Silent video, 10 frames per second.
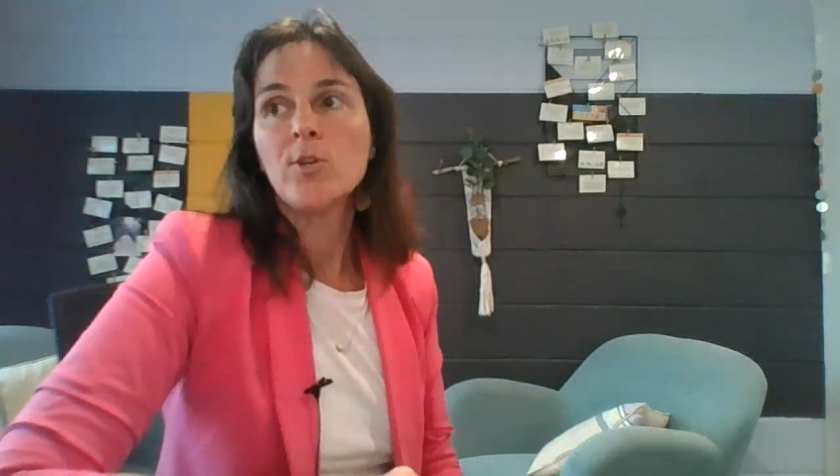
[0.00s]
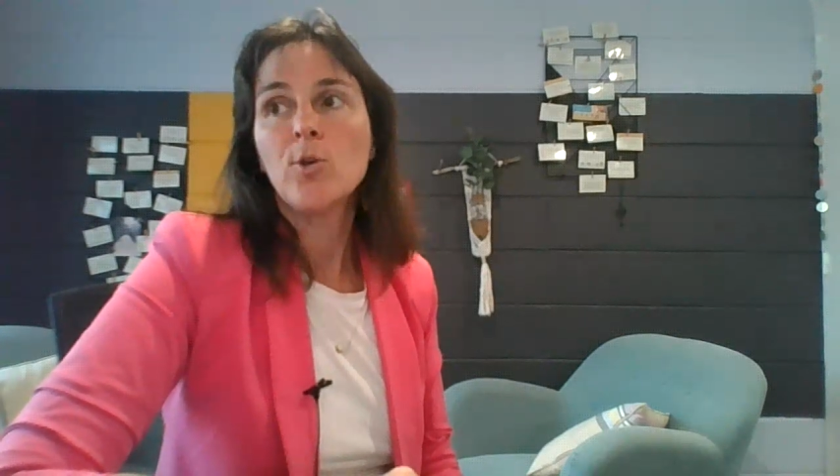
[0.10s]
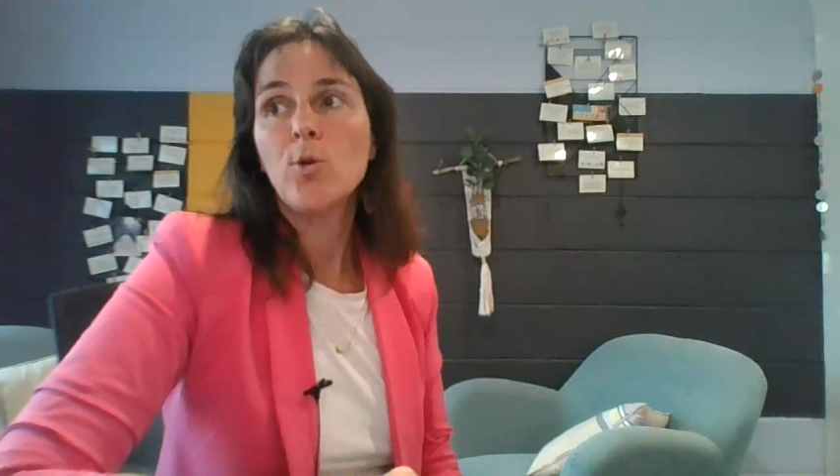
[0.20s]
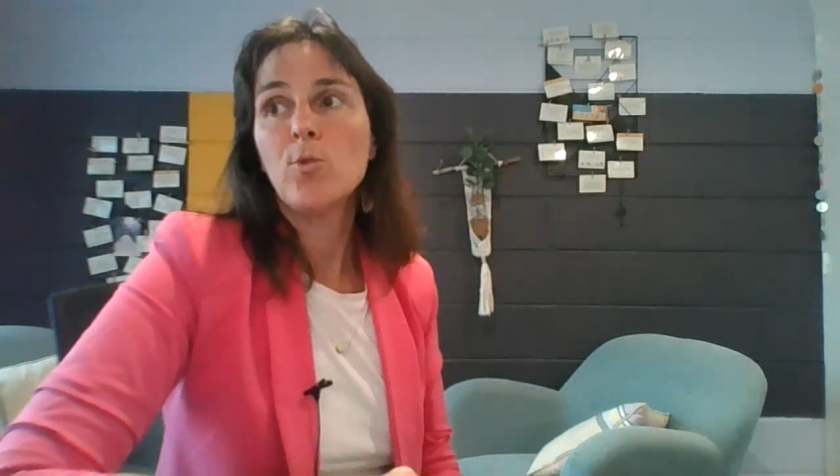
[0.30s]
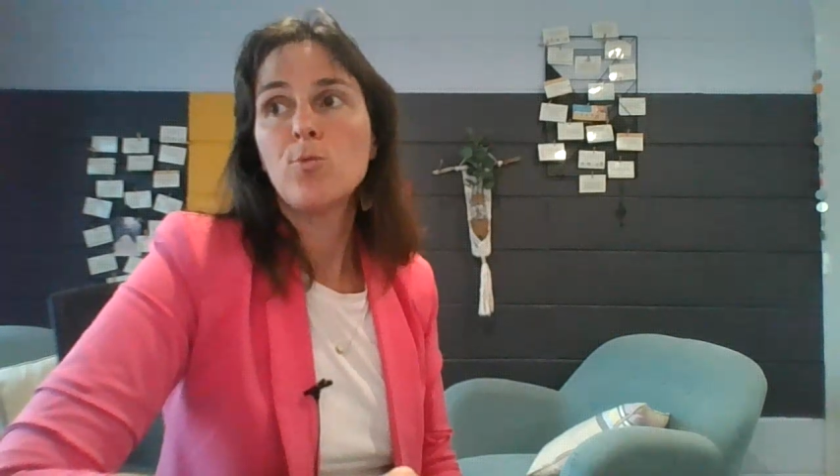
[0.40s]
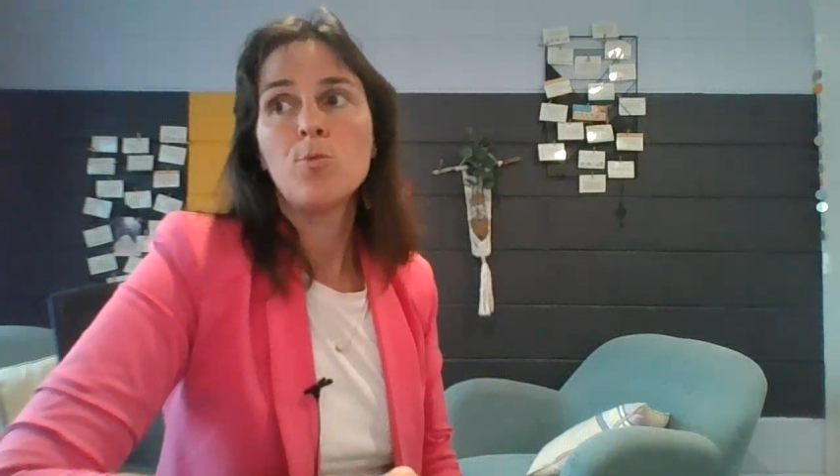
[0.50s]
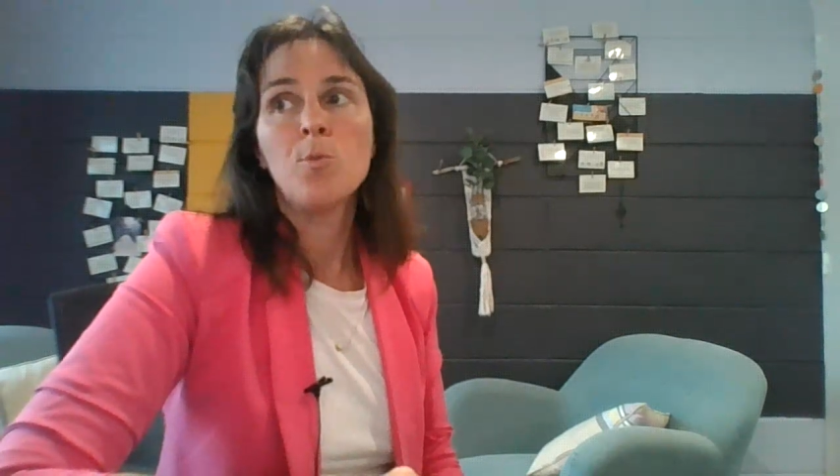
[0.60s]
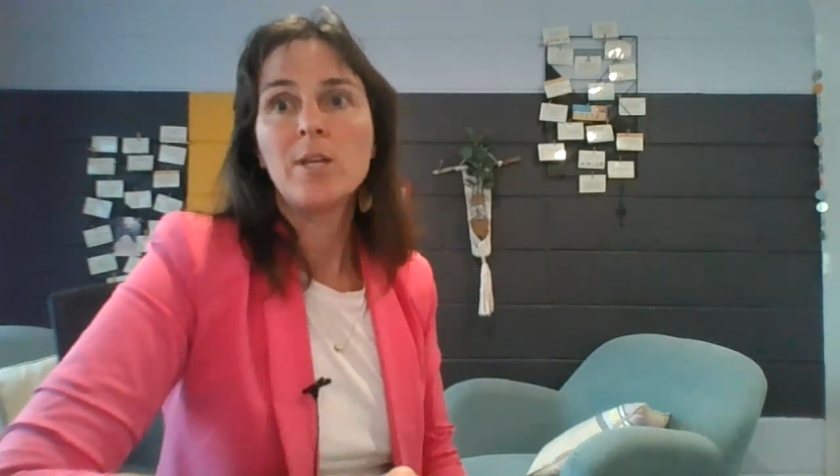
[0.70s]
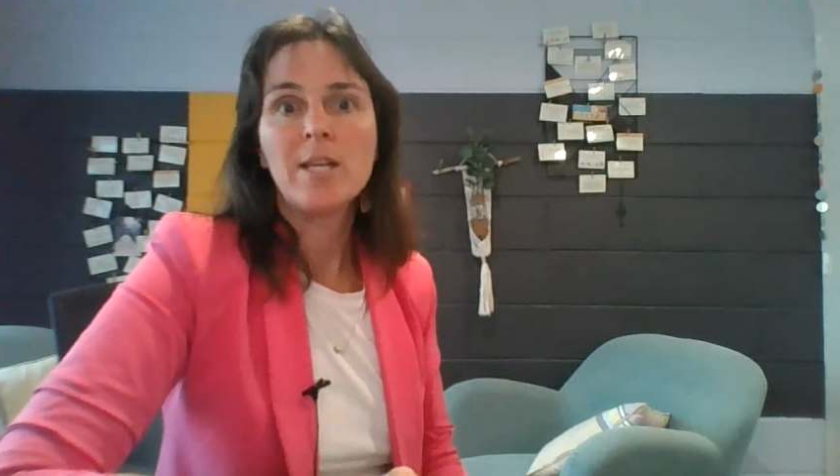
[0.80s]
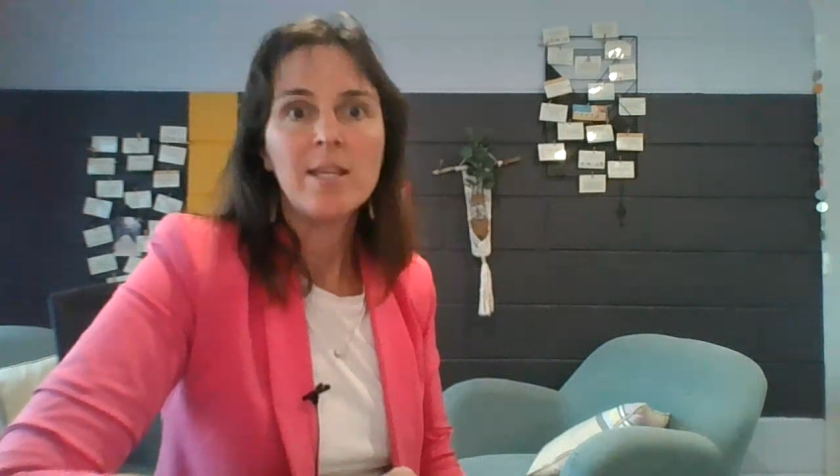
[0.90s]
que vous
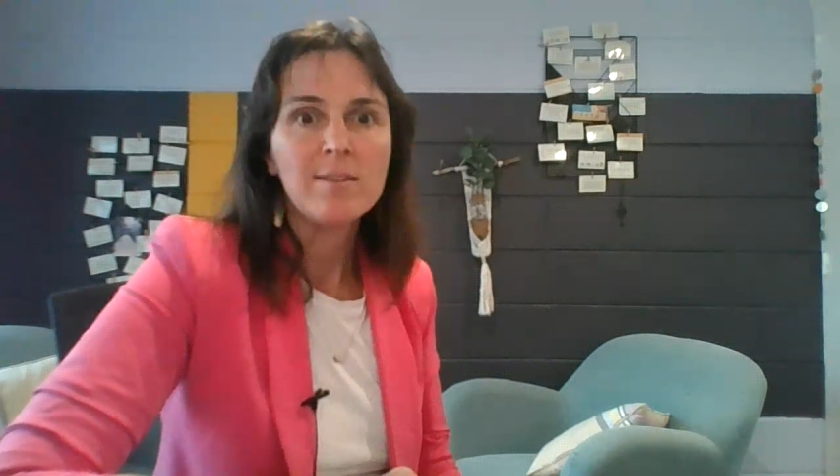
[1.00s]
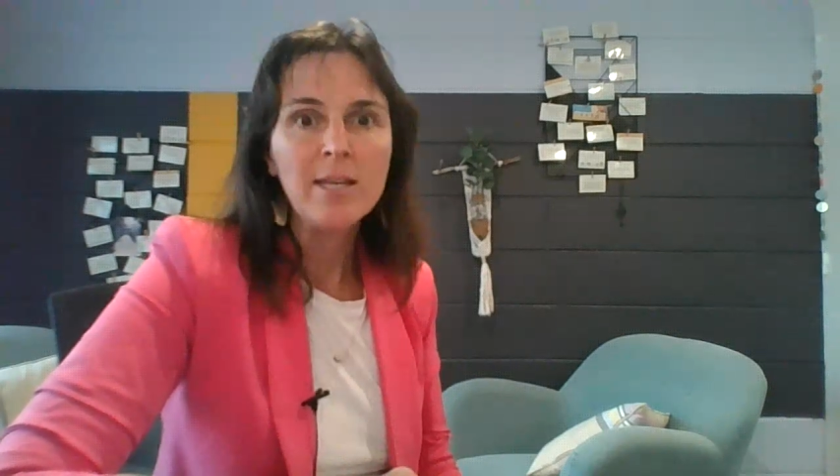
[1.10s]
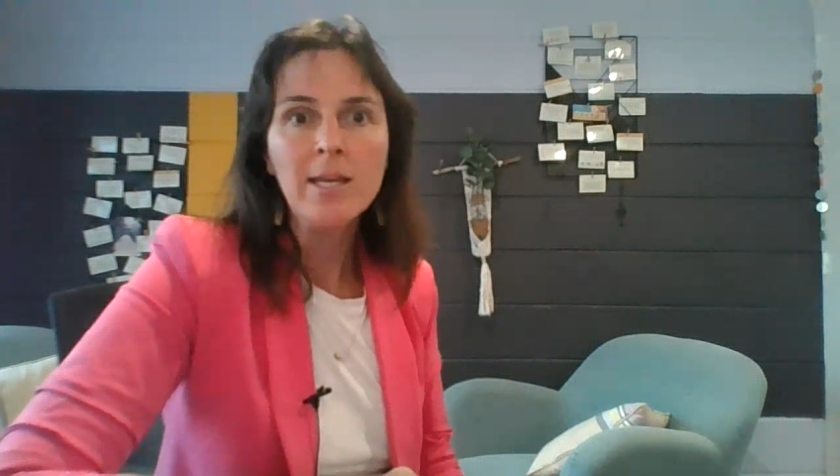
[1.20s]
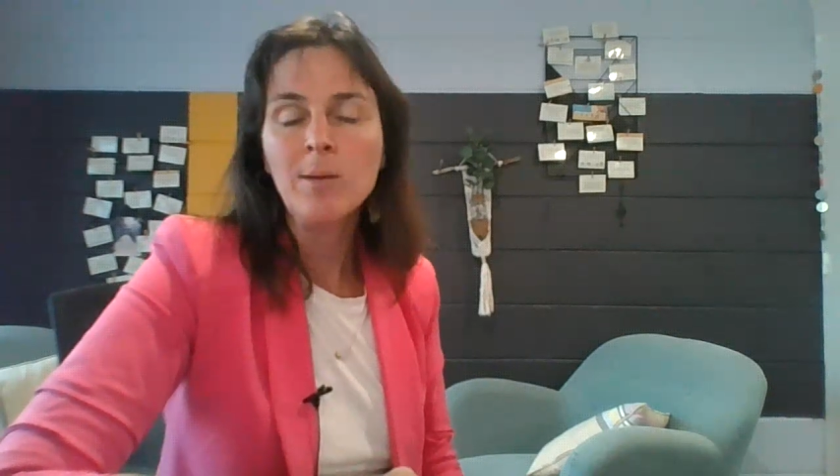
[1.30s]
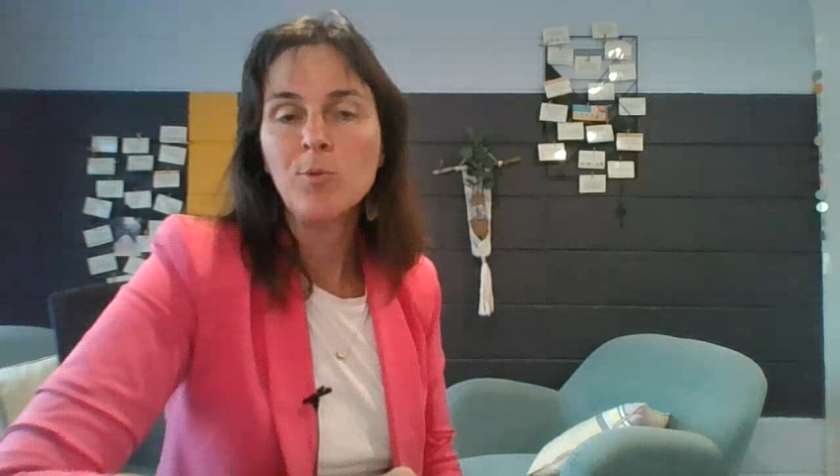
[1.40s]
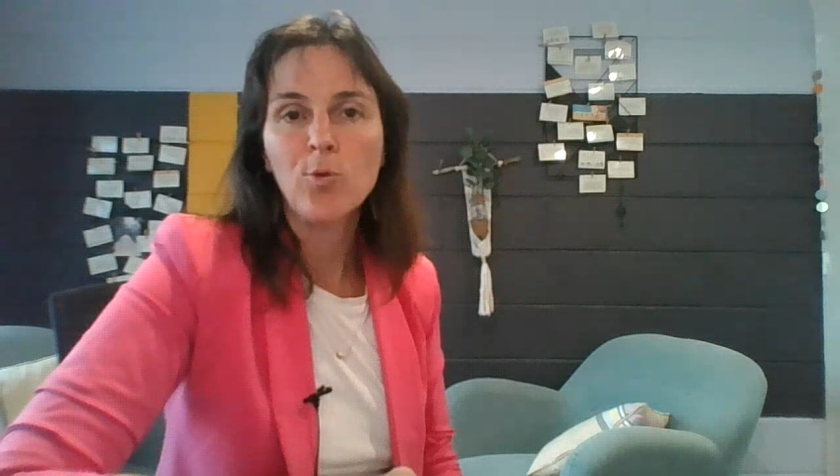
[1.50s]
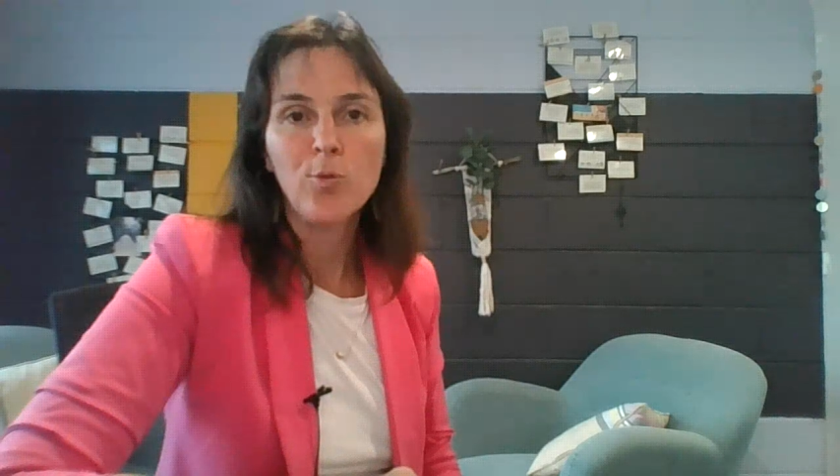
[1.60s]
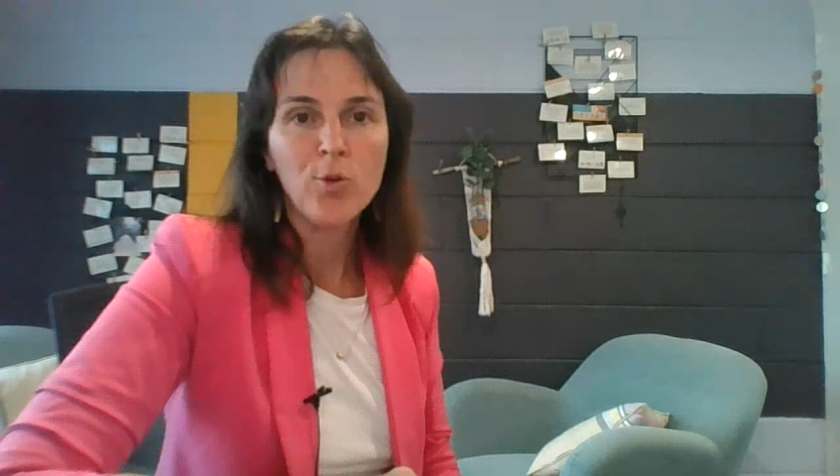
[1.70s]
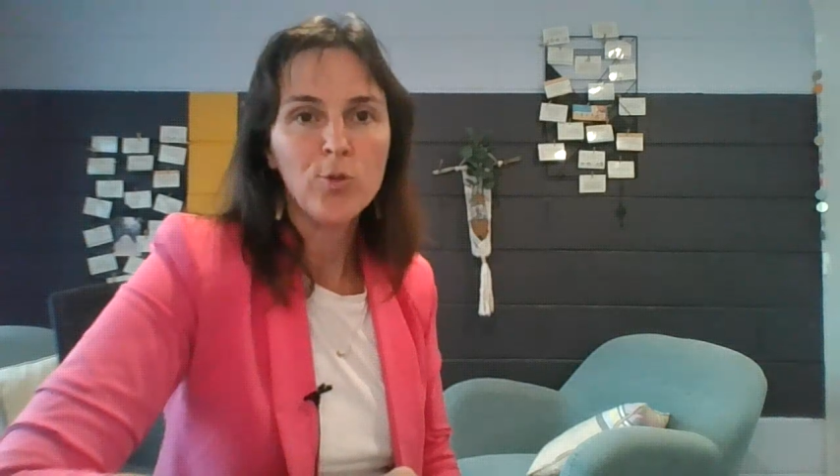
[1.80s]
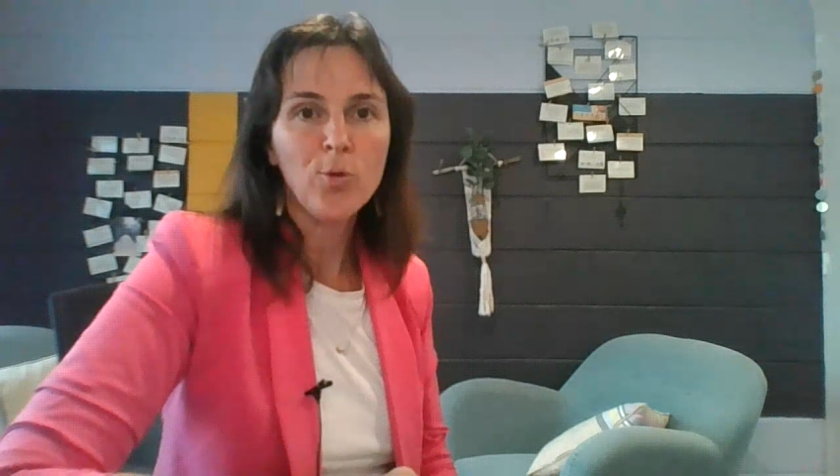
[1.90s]
manquez d'estime, de
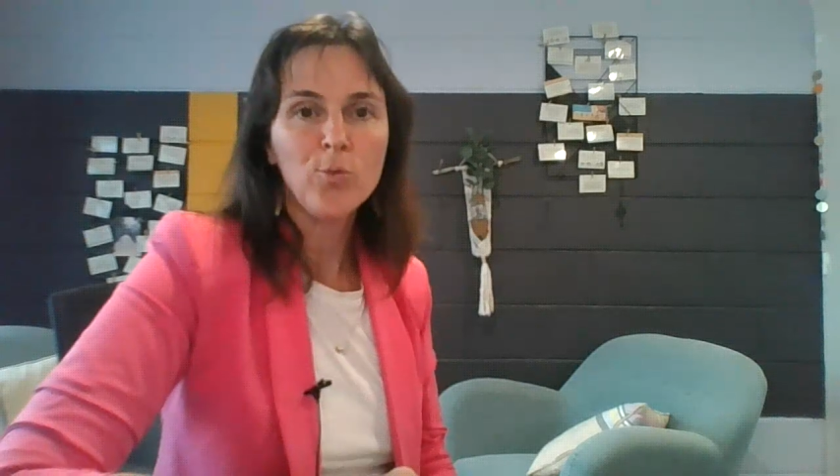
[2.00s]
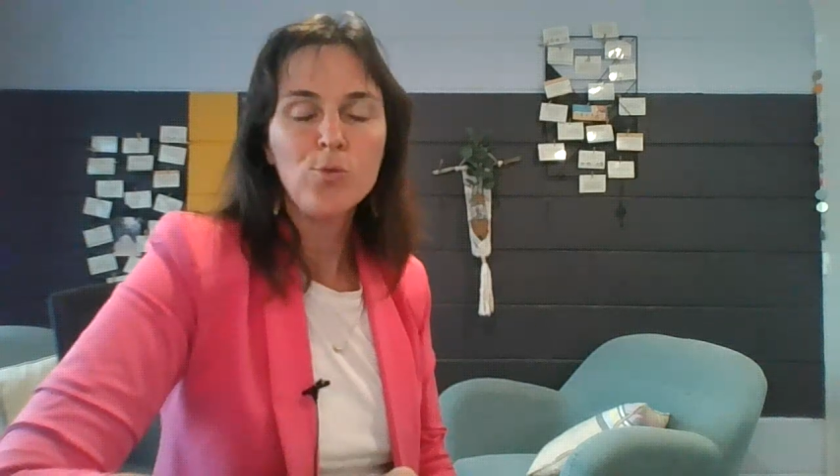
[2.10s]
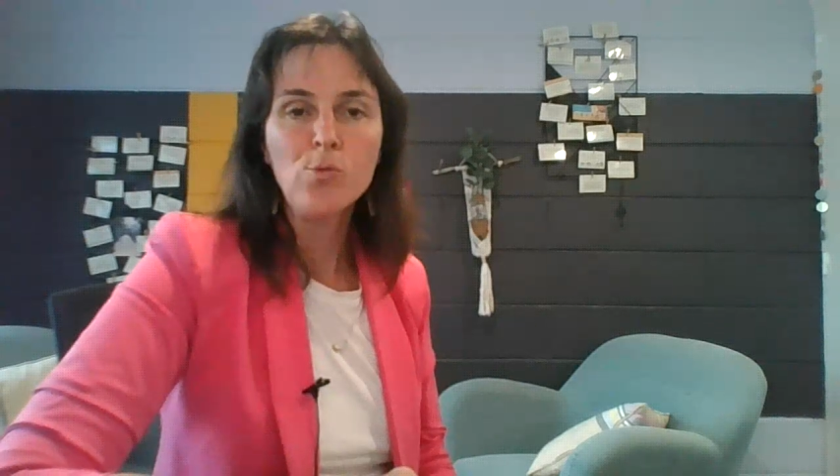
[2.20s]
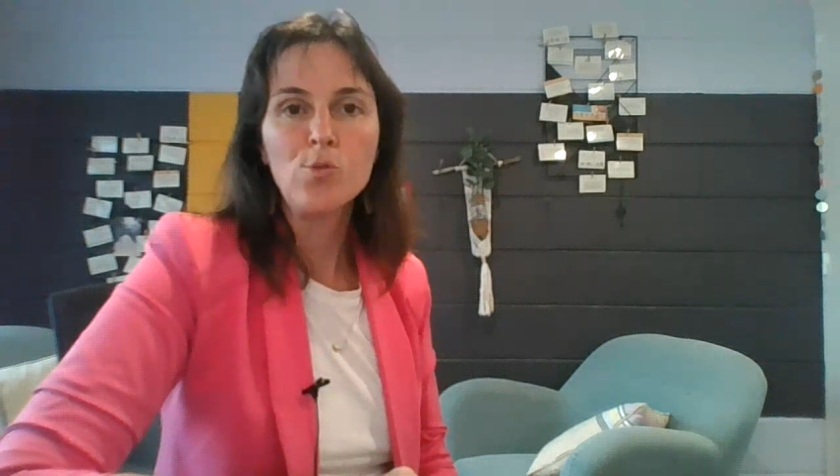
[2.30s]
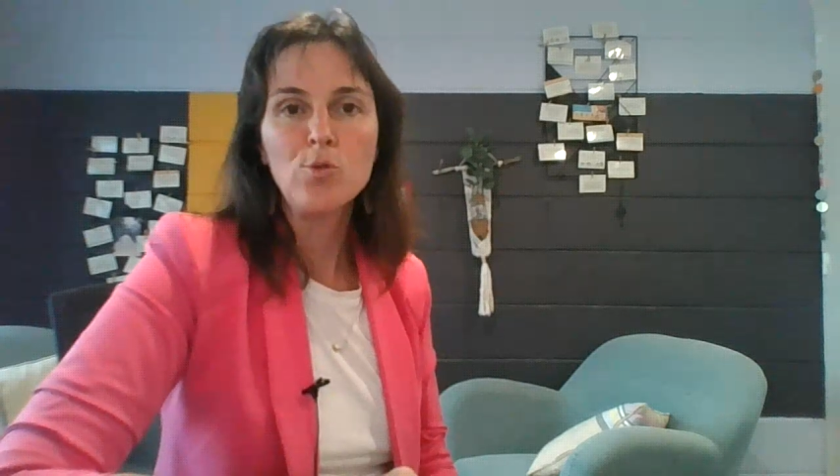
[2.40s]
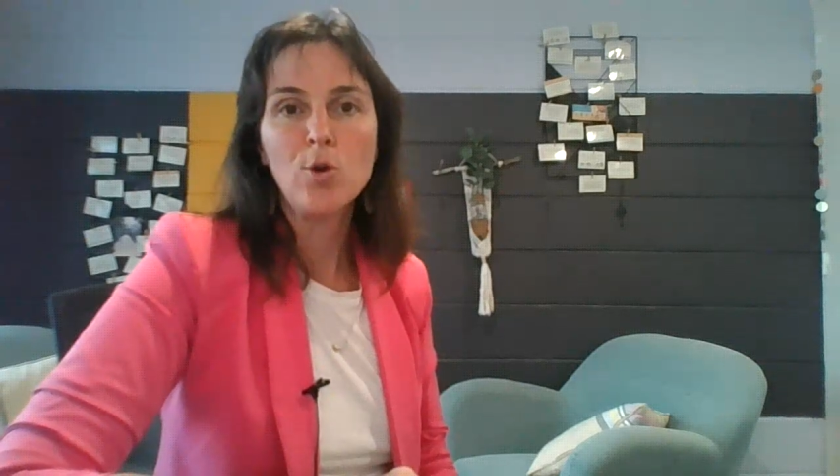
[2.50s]
confiance en vous,